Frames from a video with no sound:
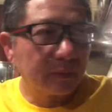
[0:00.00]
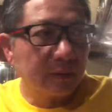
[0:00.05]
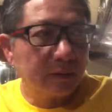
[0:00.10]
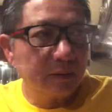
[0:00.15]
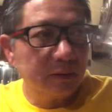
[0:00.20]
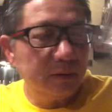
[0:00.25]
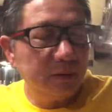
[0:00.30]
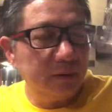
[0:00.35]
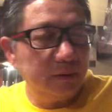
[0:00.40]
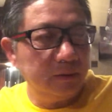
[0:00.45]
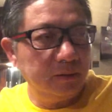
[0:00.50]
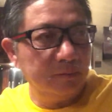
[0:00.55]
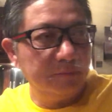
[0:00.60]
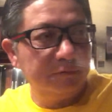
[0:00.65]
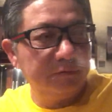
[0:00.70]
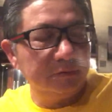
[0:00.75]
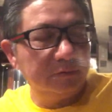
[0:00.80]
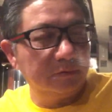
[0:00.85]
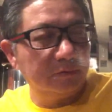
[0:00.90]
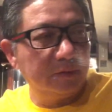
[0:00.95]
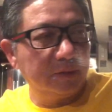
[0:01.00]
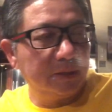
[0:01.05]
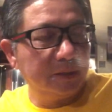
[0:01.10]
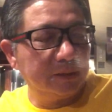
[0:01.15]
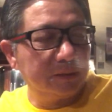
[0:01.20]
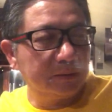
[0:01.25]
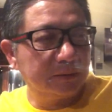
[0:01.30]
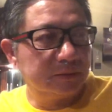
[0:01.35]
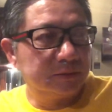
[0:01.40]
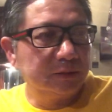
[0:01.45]
khi phượng
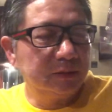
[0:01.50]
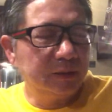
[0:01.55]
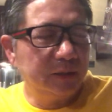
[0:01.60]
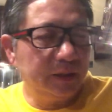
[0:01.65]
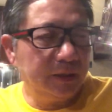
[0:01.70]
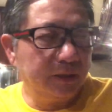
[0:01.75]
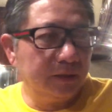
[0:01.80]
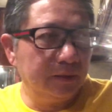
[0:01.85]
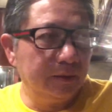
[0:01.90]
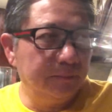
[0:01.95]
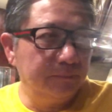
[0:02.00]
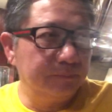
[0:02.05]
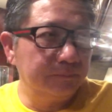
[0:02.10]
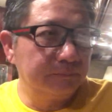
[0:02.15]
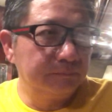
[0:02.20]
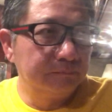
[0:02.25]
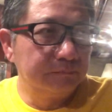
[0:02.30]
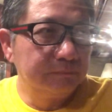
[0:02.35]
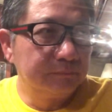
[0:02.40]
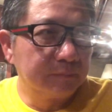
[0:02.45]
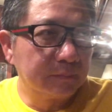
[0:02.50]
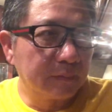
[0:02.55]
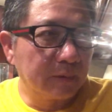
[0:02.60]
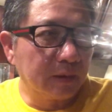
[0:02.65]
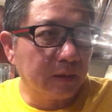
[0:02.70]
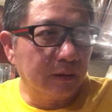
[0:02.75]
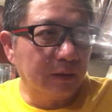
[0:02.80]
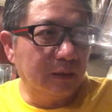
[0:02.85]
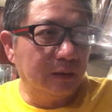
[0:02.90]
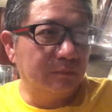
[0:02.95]
hoàng xuất hiện đó,
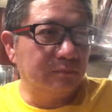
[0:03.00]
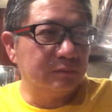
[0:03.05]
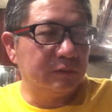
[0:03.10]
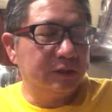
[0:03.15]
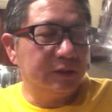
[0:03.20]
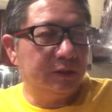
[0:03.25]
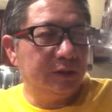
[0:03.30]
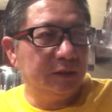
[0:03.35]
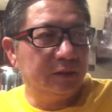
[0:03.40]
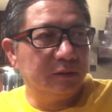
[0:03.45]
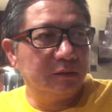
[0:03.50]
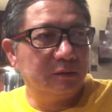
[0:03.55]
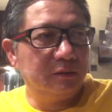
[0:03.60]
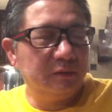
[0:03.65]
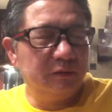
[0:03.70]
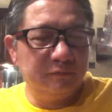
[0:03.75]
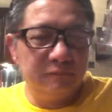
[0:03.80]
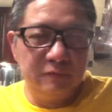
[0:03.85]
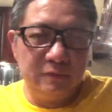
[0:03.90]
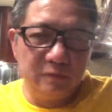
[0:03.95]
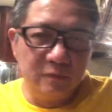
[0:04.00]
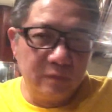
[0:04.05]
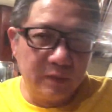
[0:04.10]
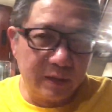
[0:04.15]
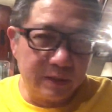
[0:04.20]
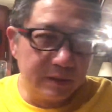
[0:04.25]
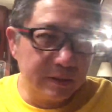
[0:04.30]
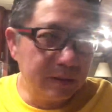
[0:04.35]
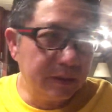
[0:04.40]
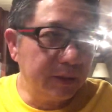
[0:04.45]
rồng xuất hiện rồi phượng
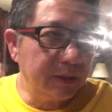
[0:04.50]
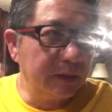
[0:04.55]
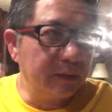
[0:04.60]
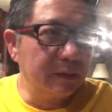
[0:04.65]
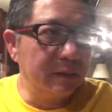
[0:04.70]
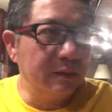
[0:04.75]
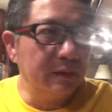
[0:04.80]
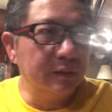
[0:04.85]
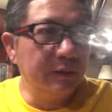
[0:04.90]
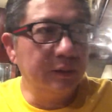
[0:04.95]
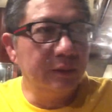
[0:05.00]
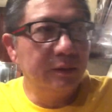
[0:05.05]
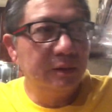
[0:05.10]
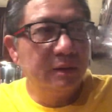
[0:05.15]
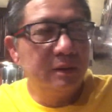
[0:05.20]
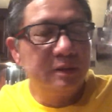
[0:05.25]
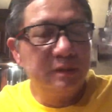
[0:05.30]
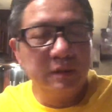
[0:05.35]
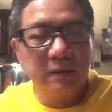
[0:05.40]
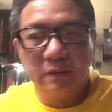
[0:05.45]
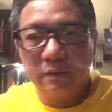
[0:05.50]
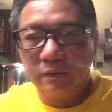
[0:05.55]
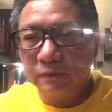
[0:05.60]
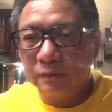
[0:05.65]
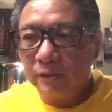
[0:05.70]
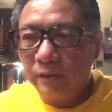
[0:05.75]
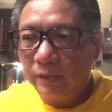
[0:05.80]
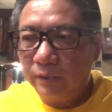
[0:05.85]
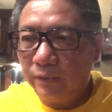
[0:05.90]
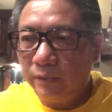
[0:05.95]
hoàng xuất hiện rồi chỉ còn
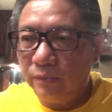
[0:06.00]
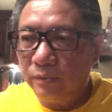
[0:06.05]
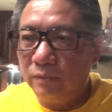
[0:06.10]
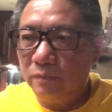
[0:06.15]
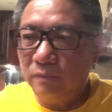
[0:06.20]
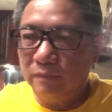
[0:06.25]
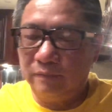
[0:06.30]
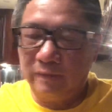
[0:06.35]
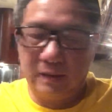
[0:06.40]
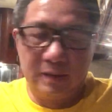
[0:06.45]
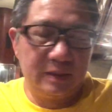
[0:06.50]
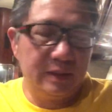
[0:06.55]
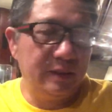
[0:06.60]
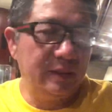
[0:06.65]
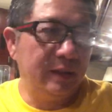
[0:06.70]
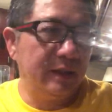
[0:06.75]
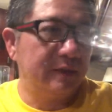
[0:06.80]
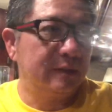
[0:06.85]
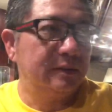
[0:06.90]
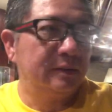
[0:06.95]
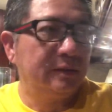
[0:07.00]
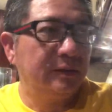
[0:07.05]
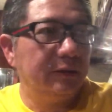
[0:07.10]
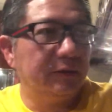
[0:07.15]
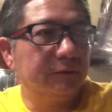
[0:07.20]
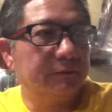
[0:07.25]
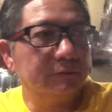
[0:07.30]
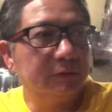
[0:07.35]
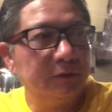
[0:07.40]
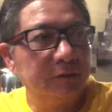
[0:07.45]
thiếu phật di lạc xuất
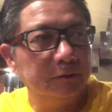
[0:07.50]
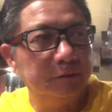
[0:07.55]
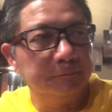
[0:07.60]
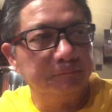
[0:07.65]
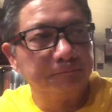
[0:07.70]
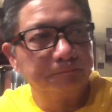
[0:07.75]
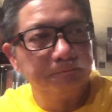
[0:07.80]
hiện thôi